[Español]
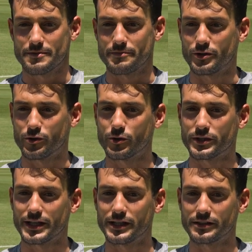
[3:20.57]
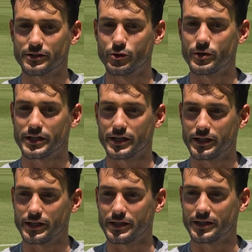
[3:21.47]
Me tocó estar en clubes
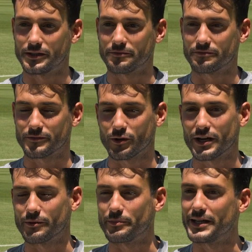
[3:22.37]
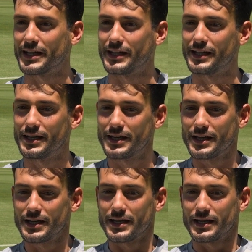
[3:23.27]
que tocaron pelear el,
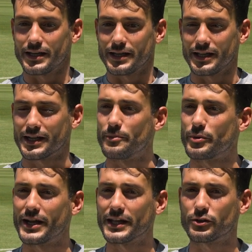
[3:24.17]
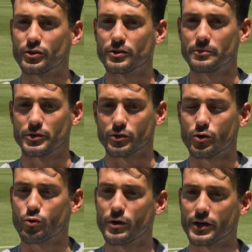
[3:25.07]
el campeonato, me
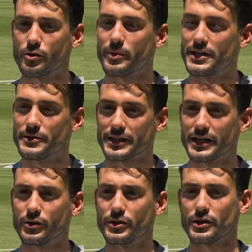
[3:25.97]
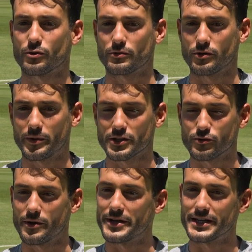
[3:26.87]
tocó jugar Copa Libertadores, Copa
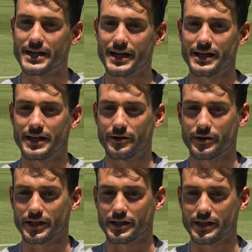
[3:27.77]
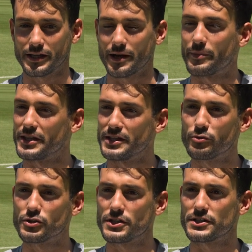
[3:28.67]
Sudamericana, la verdad que aprendí
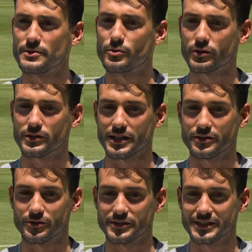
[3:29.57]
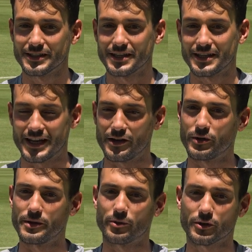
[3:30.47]
muchísimo, tanto en, en
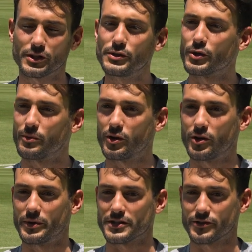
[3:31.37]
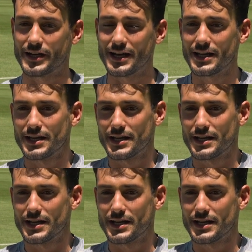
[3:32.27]
lo deportivo como en lo personal.